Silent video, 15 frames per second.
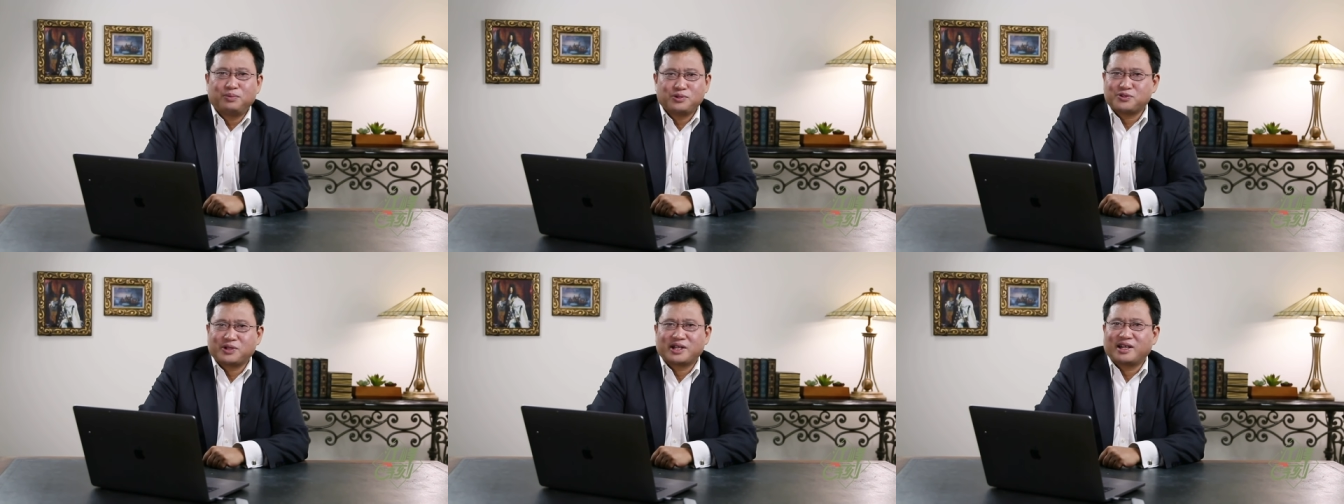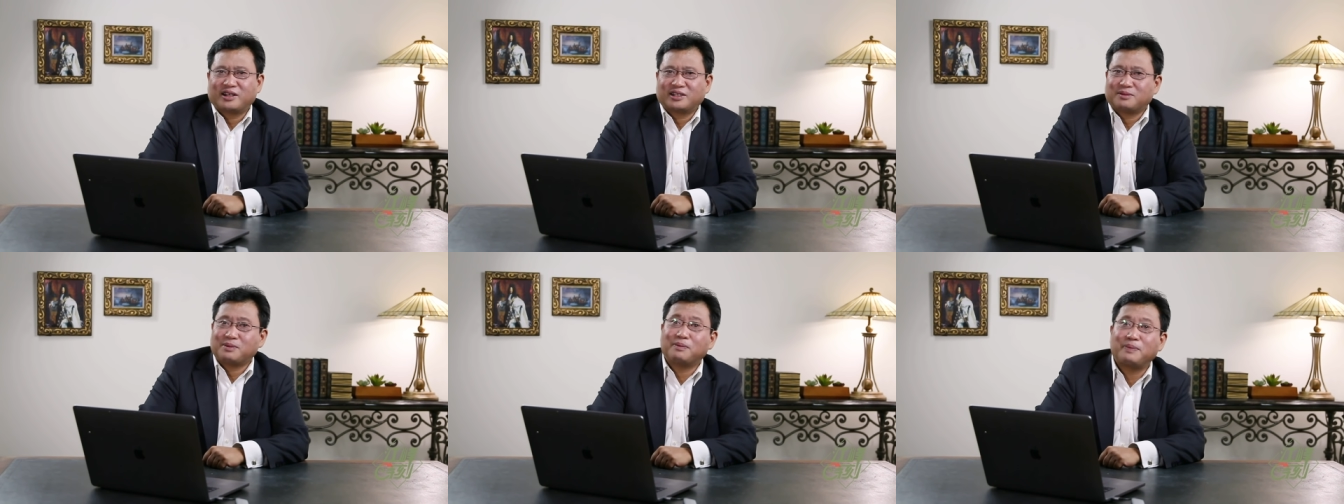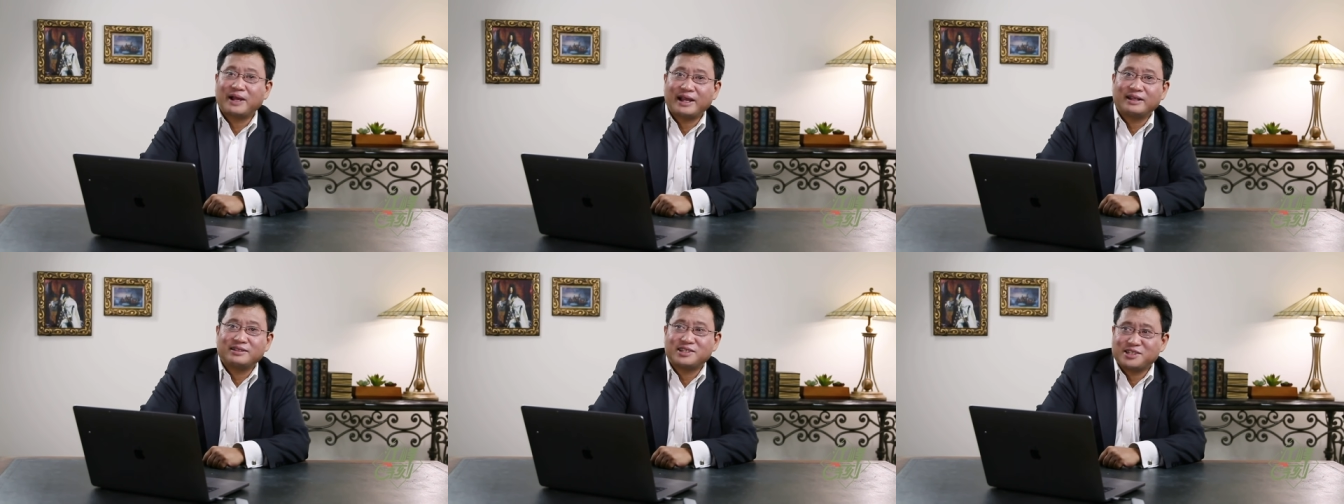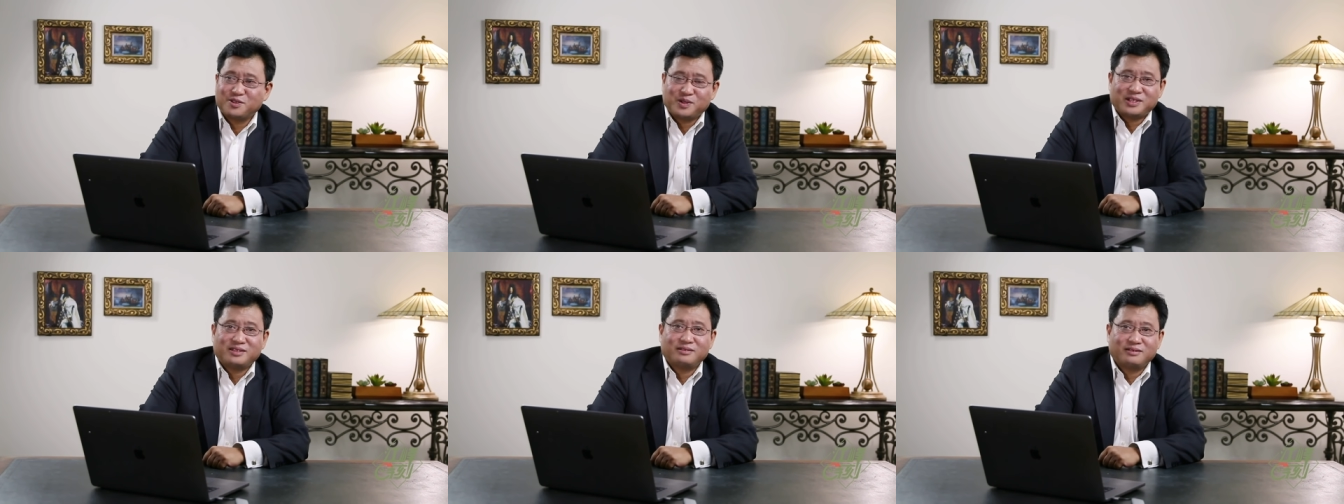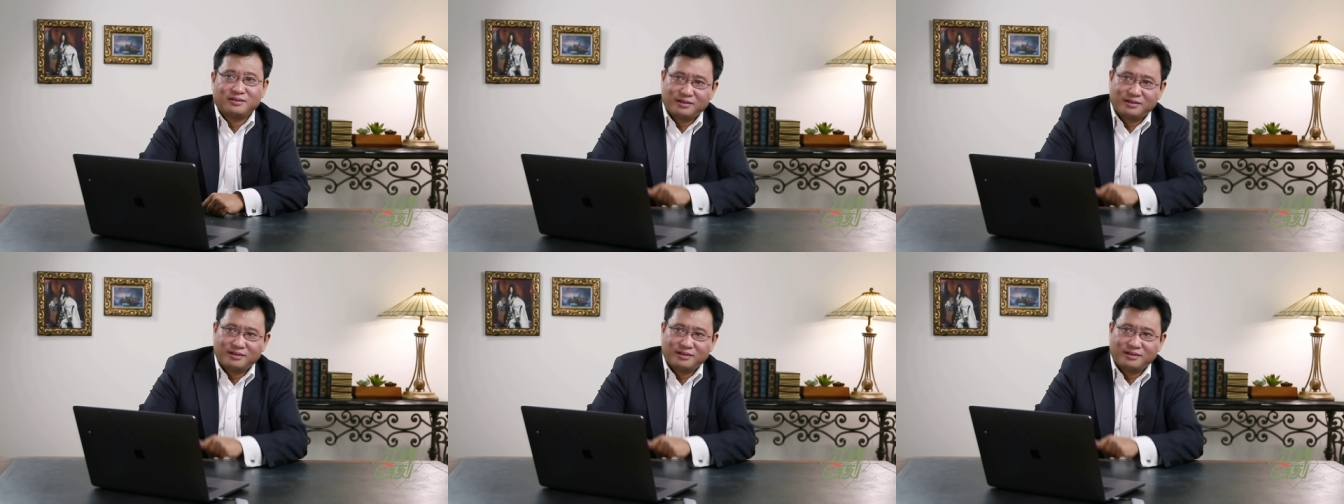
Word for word: 不准搞什么派，只准